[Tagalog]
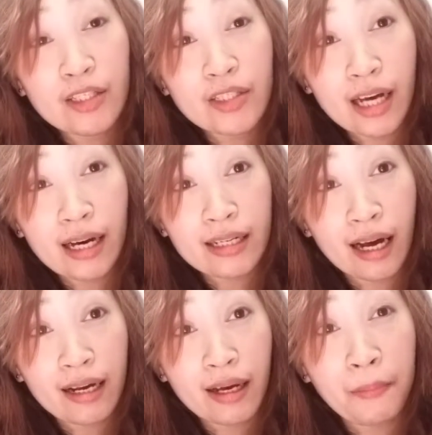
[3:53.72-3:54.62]
lagi
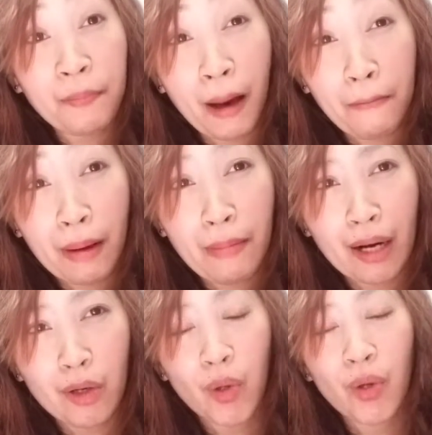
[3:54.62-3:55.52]
siyang
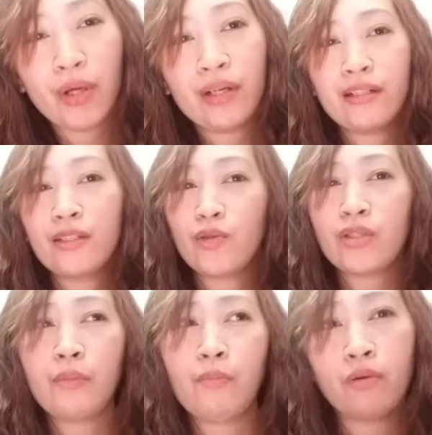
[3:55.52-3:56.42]
nagpapabango.
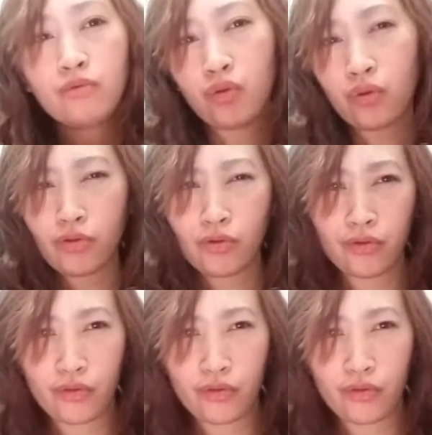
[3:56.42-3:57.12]
Yung tipong